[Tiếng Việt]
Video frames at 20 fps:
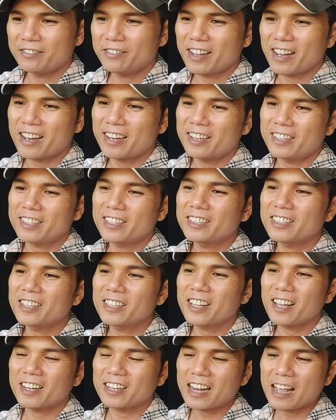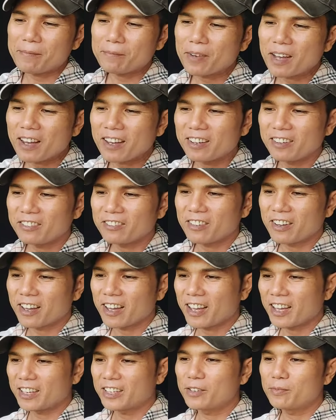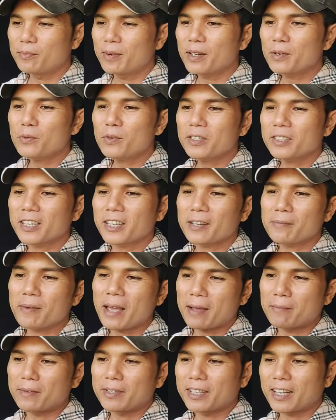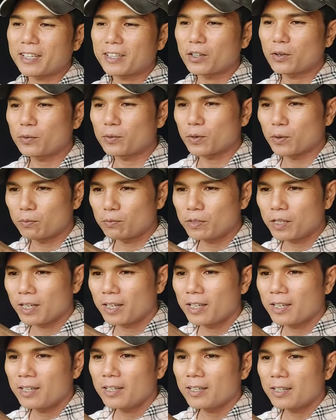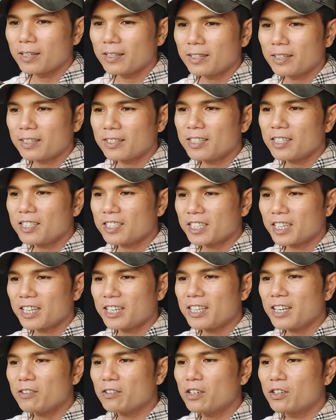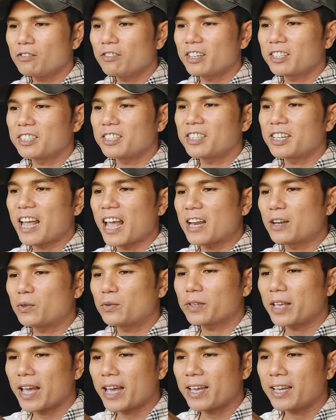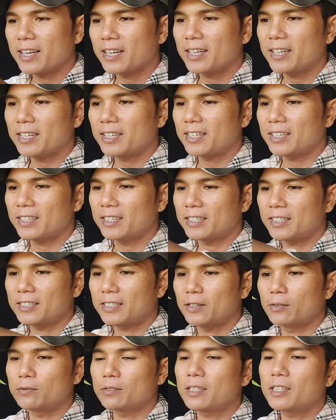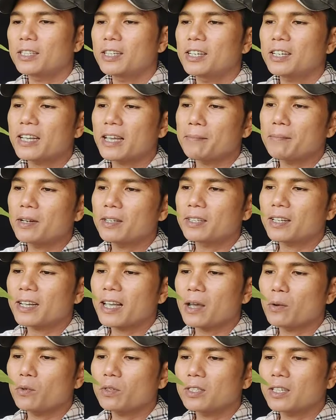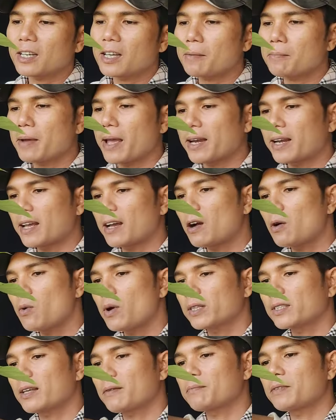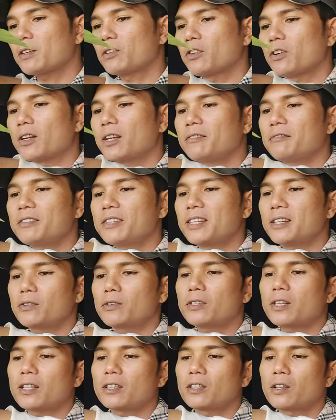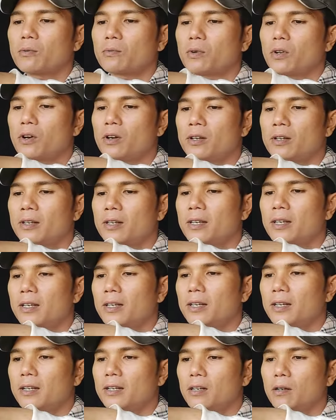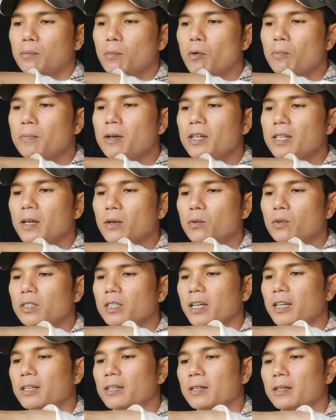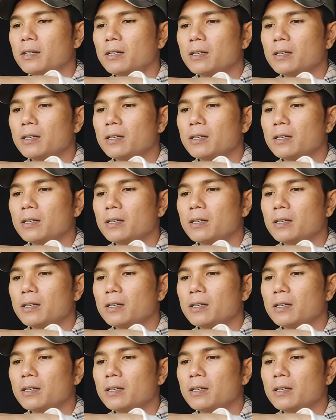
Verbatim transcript: nhưng mà trên tinh thần đam mê và yêu mến quán triệt bạn mình Thanh Tùng cũng có thể chia sẻ giao lưu và nhận lại luôn nha ờ, cũng như đỡ cảm ơn tất cả quán chị các bạn đã có quan tâm theo dõi đến video của Thanh Tùng luôn à, ờ, 40 nha quán chị